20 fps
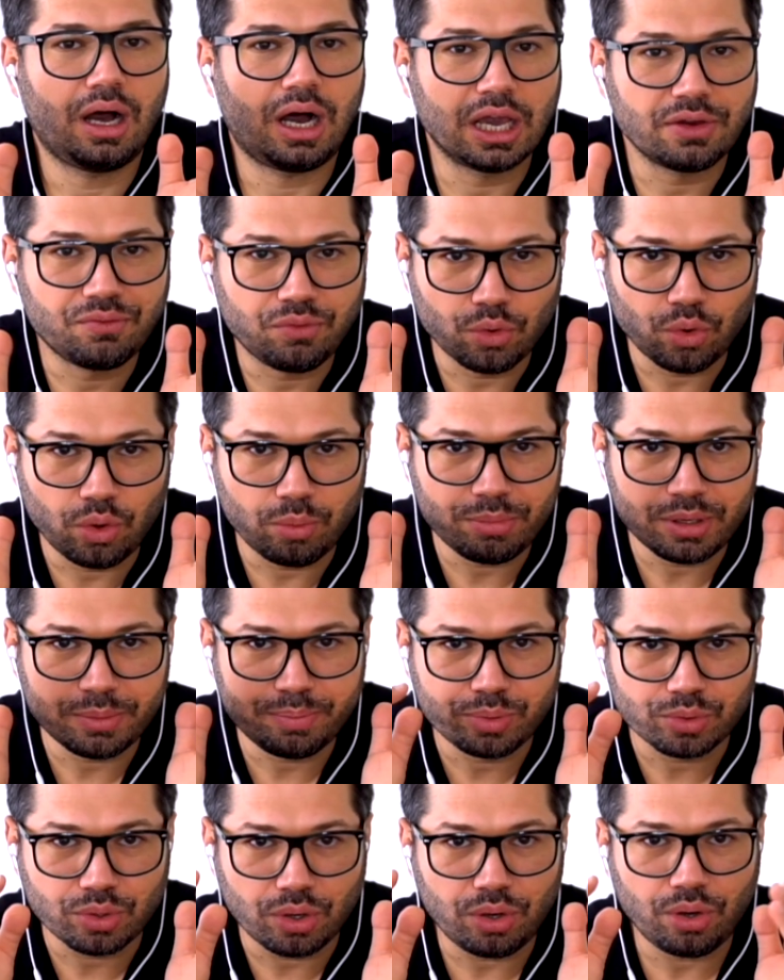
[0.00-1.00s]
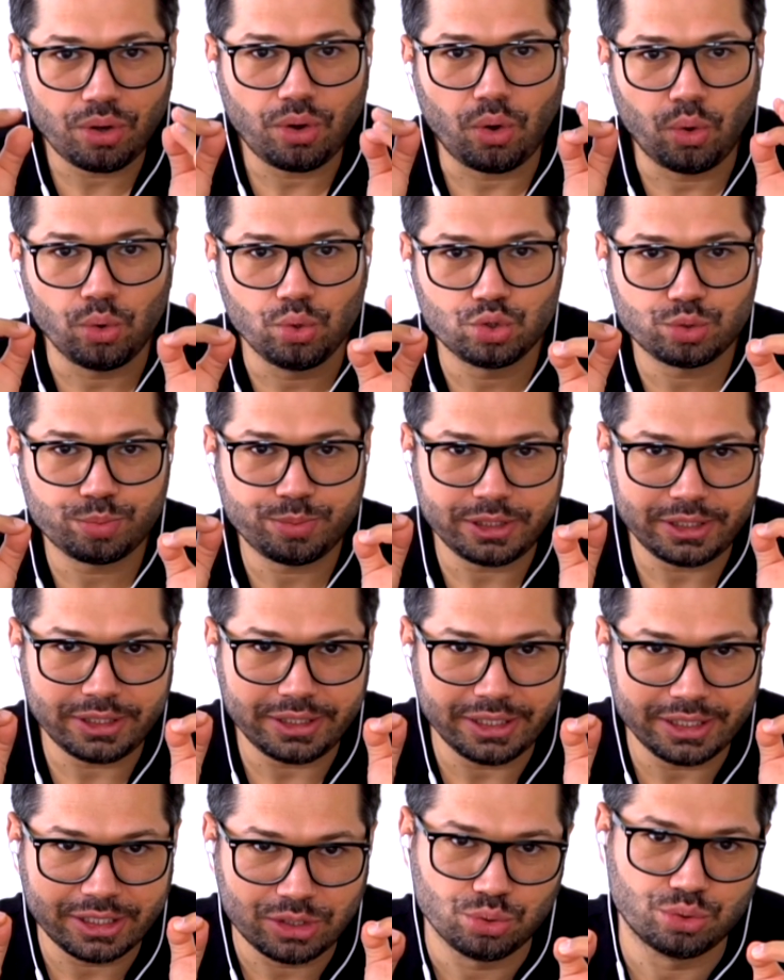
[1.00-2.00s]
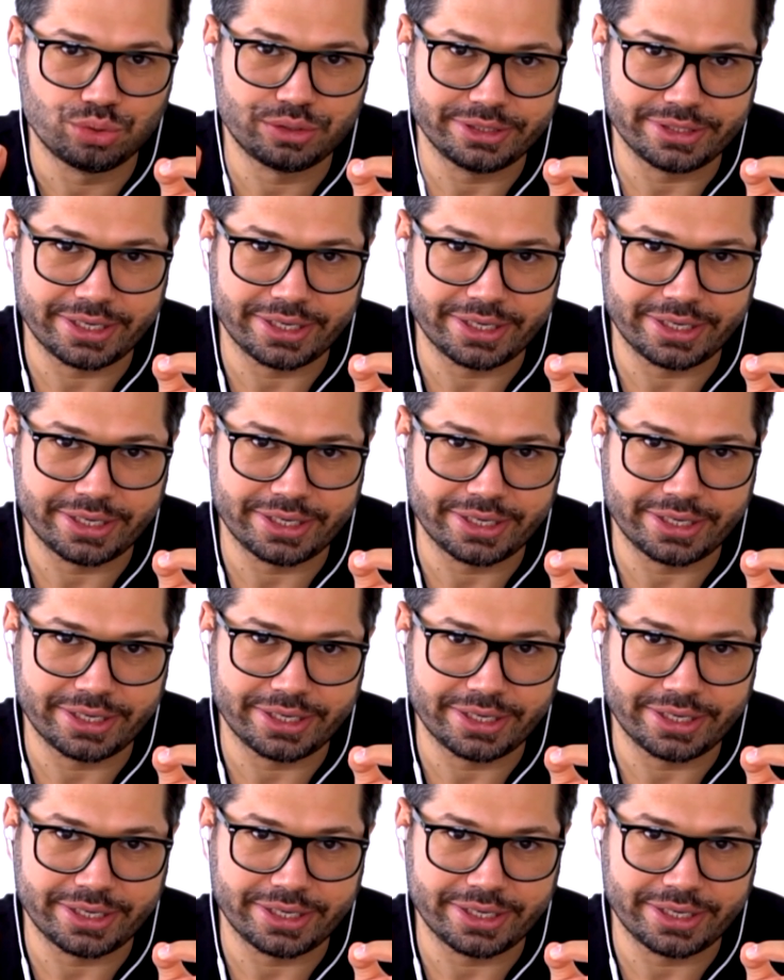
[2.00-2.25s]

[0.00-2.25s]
iPhone 11 Pro 13.200